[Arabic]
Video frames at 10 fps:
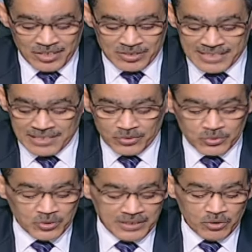استاذنا
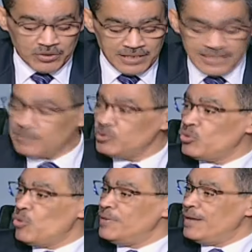الدكتور احنا كنا لسه بنقول
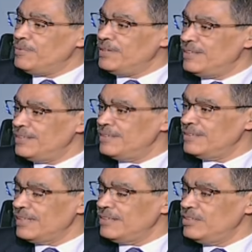جمله قبل
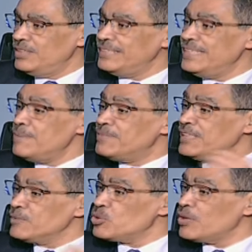طيب، هي الدنيا
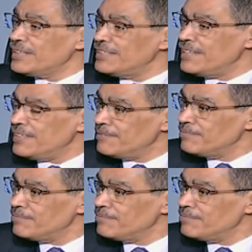بتجري بسرعه كده ليه؟